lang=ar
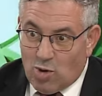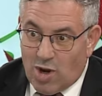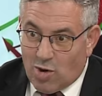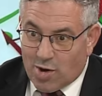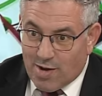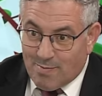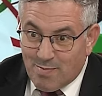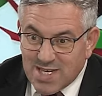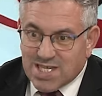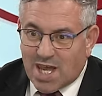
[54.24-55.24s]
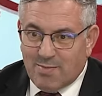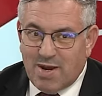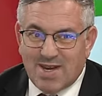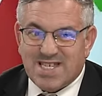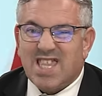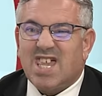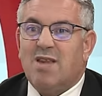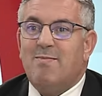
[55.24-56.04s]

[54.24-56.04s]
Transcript: يقول اخر مصدر من مصادر